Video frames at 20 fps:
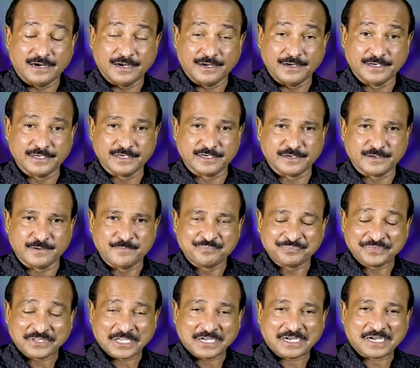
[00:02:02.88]
கண்டு
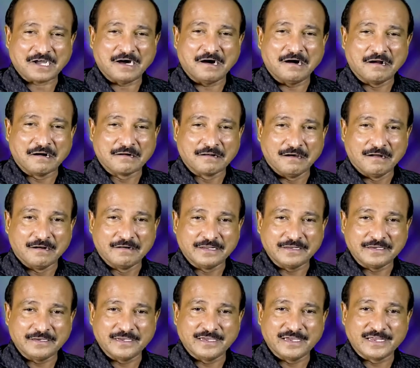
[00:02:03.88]
ஏர்
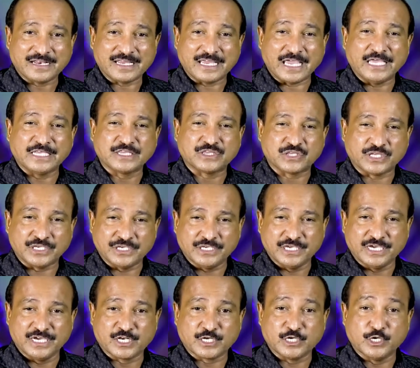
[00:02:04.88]
ஏர் ஏத்தி
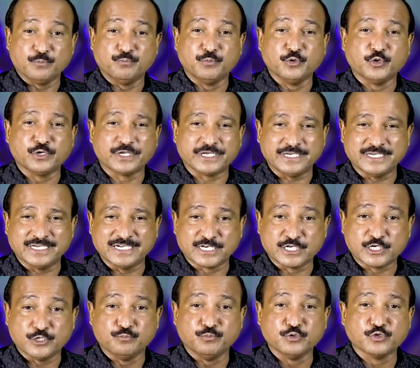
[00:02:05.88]
கானானியர் ஏர்
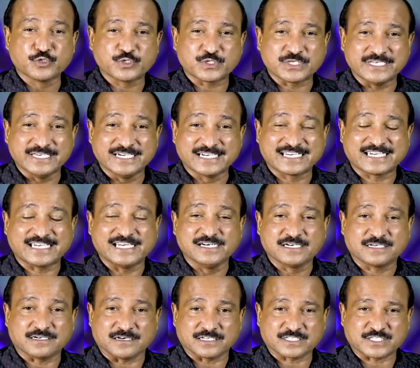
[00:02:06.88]
எபூரியர் ஏர்
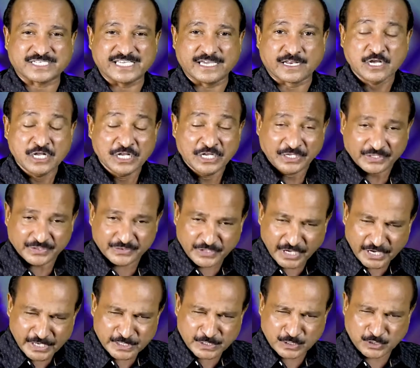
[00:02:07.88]
கில்காசியர்
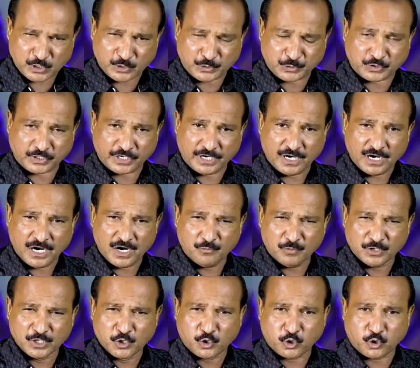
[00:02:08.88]
தேசத்தை
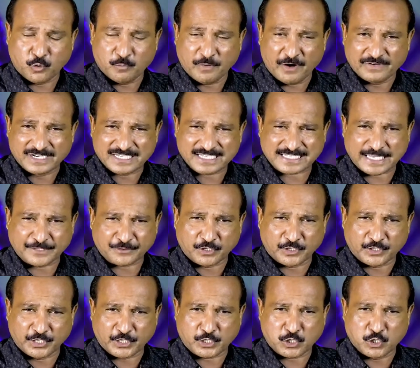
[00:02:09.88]
அவனுக்கும் அவன்
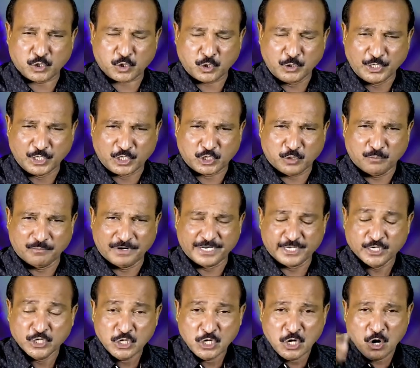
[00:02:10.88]
சந்ததிக்கும்
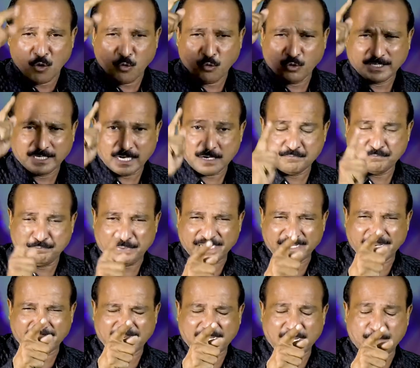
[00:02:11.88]
கொடுக்கும்படி
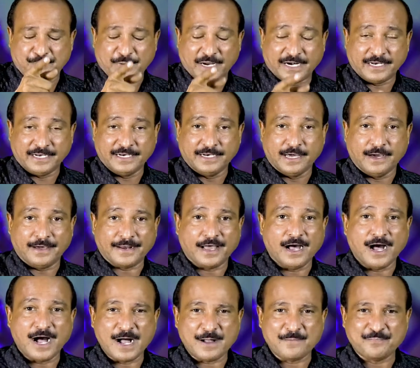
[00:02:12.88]
உடன்படிக்கை
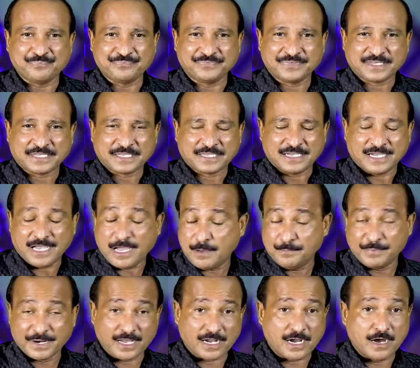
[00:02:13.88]
பண்ணினாரா
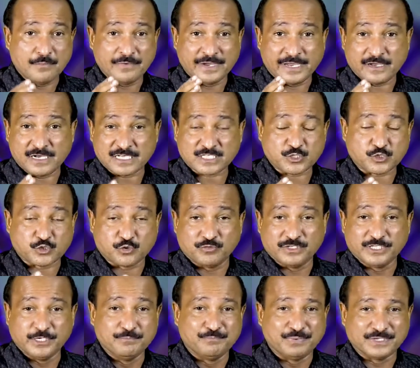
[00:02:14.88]
ஆபிரகாமை
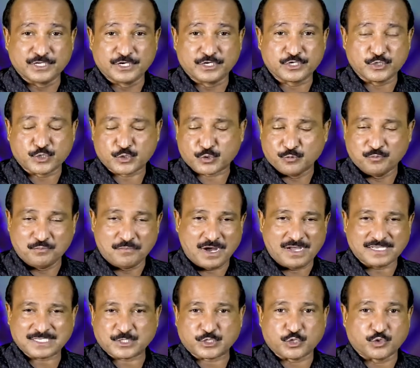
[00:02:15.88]
ஆசிர்வதிப்பதற்கு சும்மா
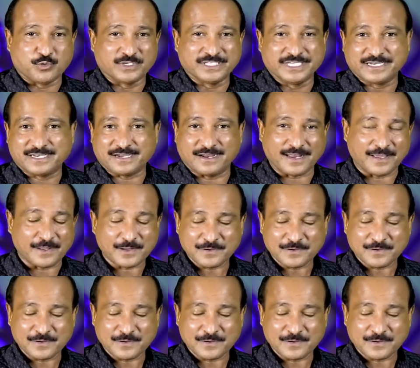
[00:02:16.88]
ஆசிர்வதிக்க